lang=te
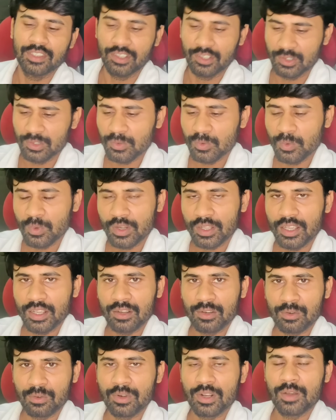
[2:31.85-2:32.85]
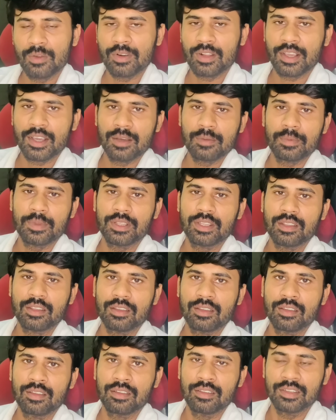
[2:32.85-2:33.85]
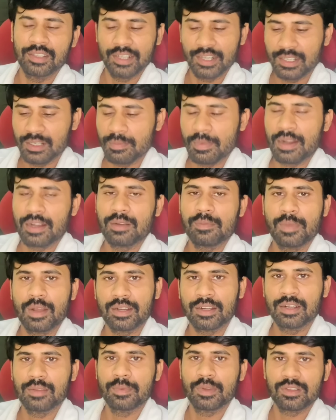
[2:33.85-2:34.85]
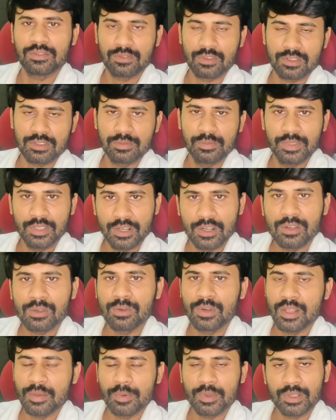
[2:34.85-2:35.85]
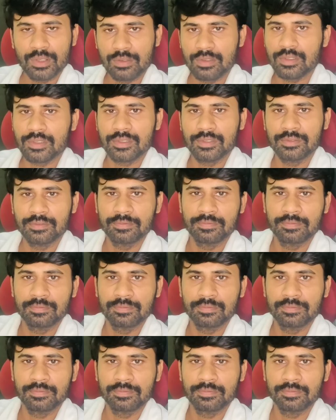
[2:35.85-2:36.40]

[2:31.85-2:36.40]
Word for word: ఎందుకు ఊరికే ట్రోల్ అవ్వడం కాకపోతే ఇలాంటి మాటలు మాట్లాడి మనం సోషల్ మీడియాలో ట్రోల్ అయిపోతూ ఉంటాం